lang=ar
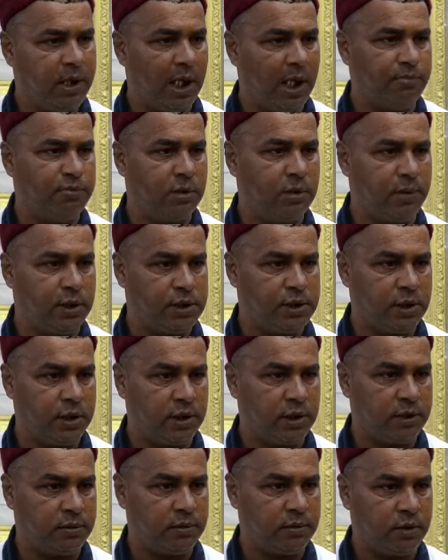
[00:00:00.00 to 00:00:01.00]
عبد
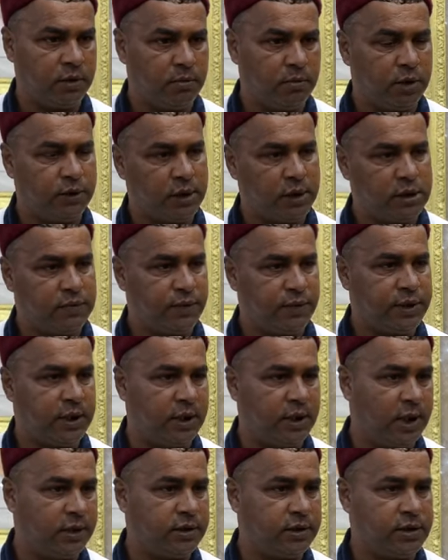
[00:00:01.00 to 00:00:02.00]
المجيد مختص في
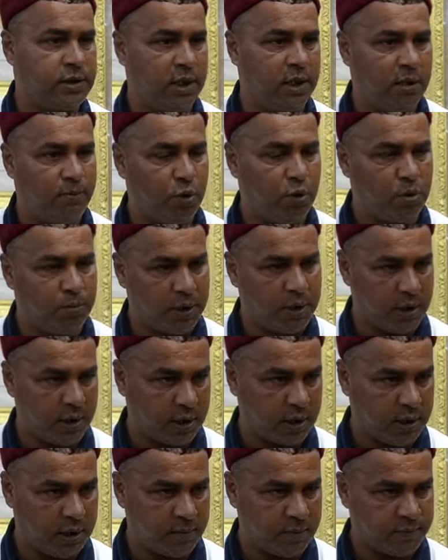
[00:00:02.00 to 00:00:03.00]
صناعه الزبادي
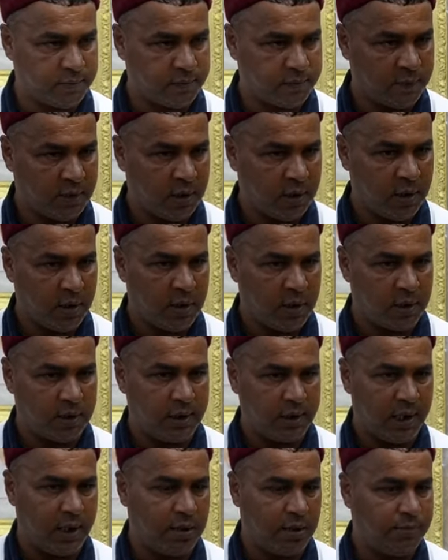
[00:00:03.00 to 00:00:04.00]
والمخرق
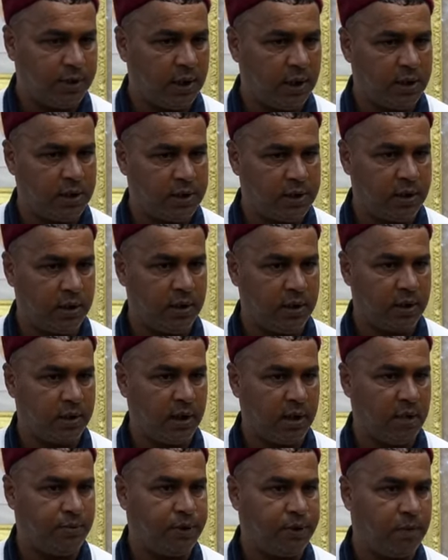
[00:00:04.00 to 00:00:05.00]
تعلمتها انا صغير
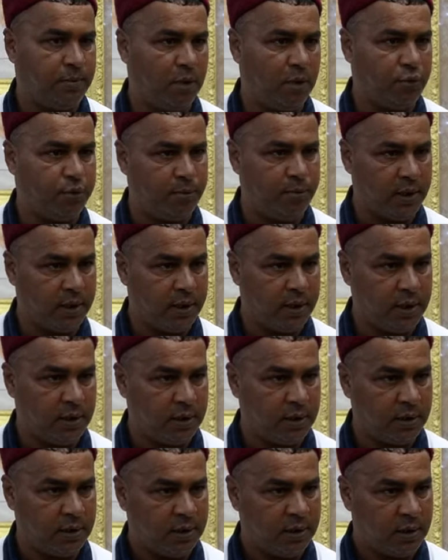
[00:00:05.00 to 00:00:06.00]
عام
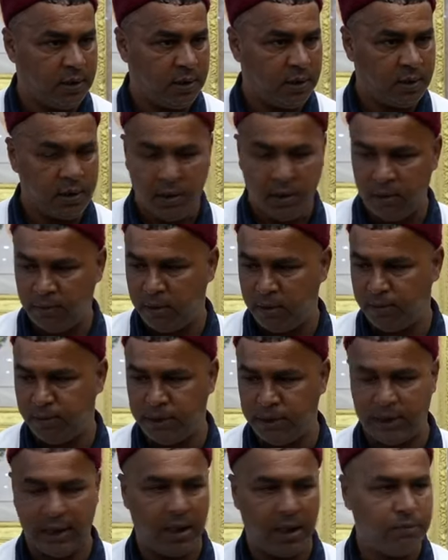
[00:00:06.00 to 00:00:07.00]
87 لما
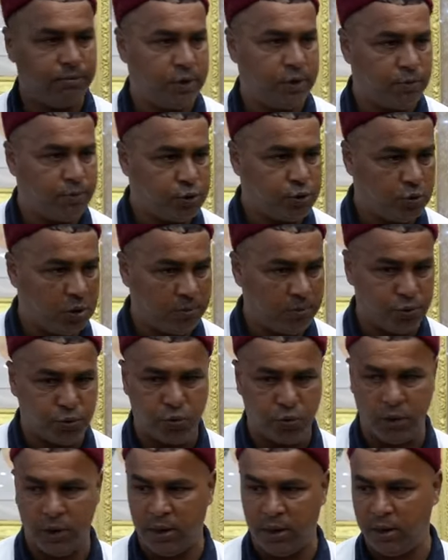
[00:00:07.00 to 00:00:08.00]
تعلمتها بشويه
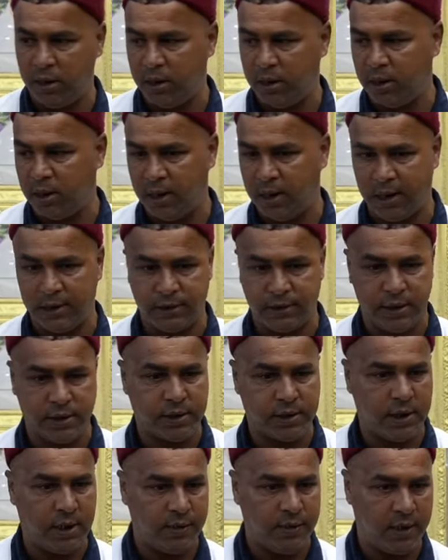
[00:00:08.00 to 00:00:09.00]
بشويه
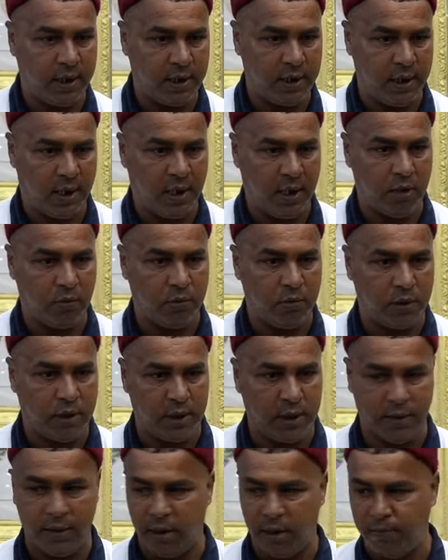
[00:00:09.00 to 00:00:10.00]
نغطس كذا نعاون
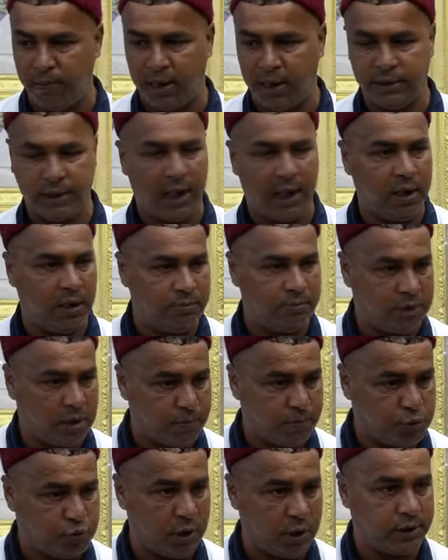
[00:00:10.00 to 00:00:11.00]
كذا بعد تعلمتها
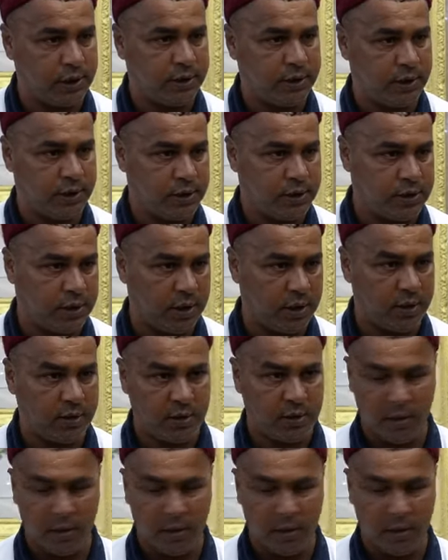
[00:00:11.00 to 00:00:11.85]
بشويه تدريجيا